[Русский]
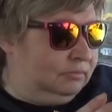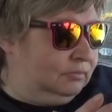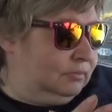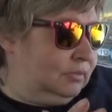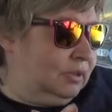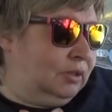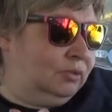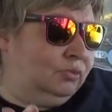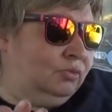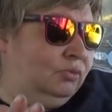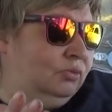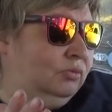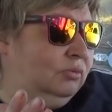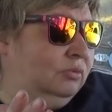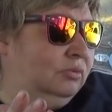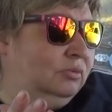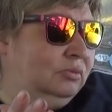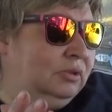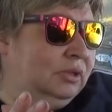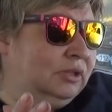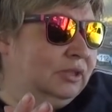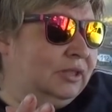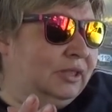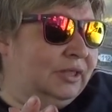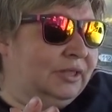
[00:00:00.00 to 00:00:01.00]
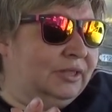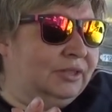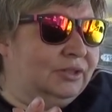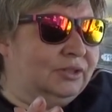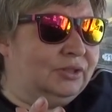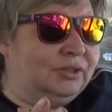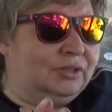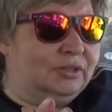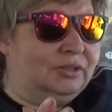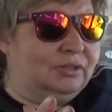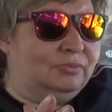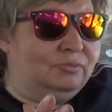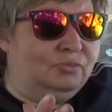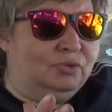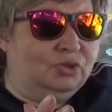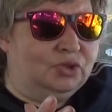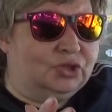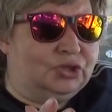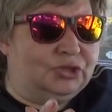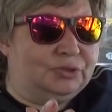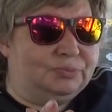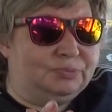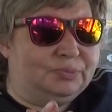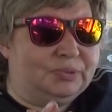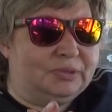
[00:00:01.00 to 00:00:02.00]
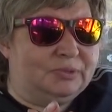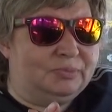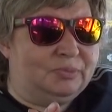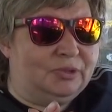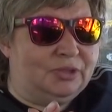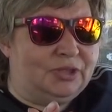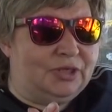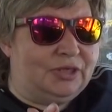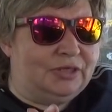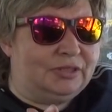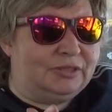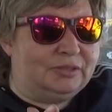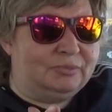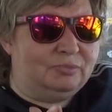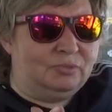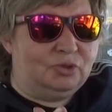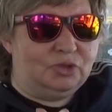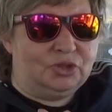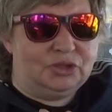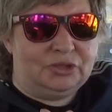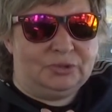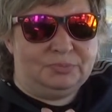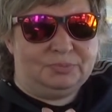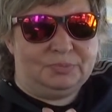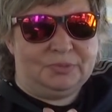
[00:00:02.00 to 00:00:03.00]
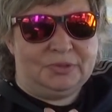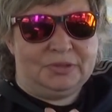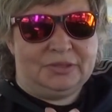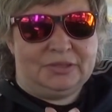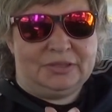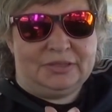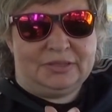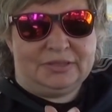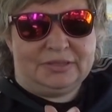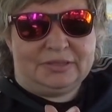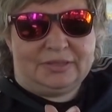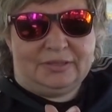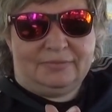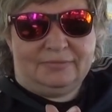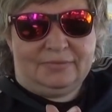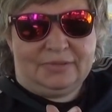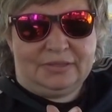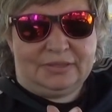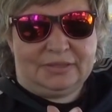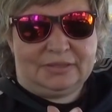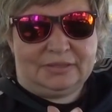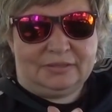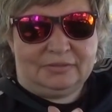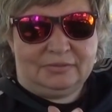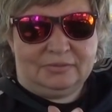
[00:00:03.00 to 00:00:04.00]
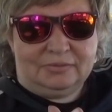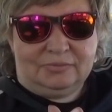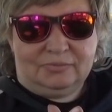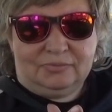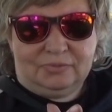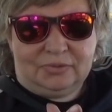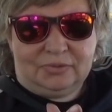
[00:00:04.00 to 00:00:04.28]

оно открыто, и можете посмотреть, и можете поинтересоваться в